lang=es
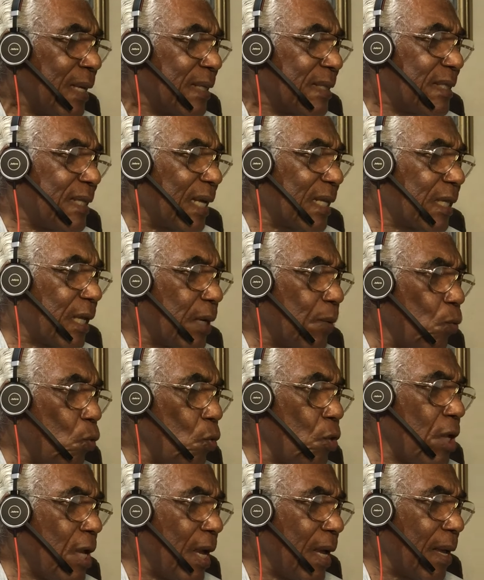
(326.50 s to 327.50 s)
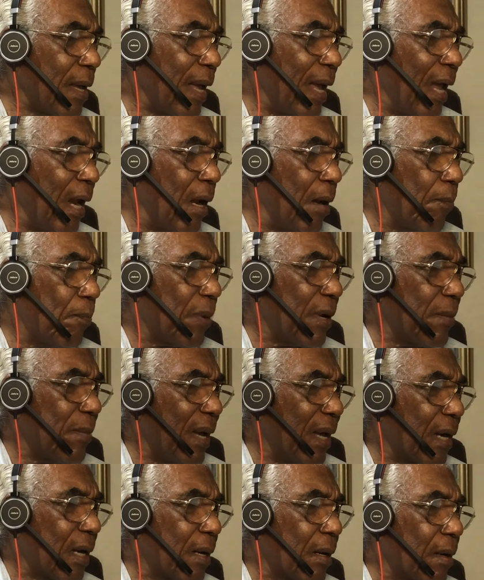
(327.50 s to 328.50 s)
Se atribuye el
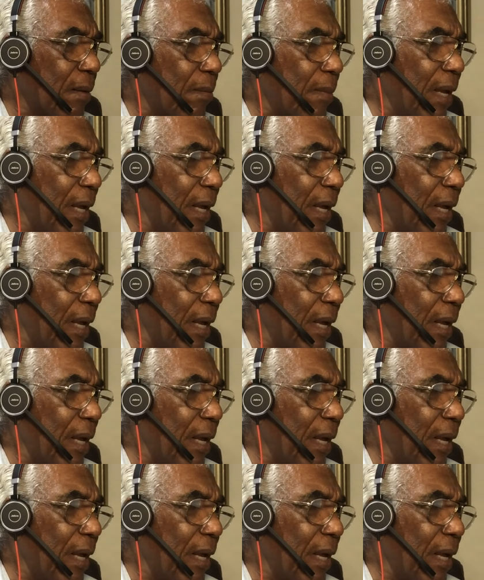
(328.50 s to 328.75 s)
primer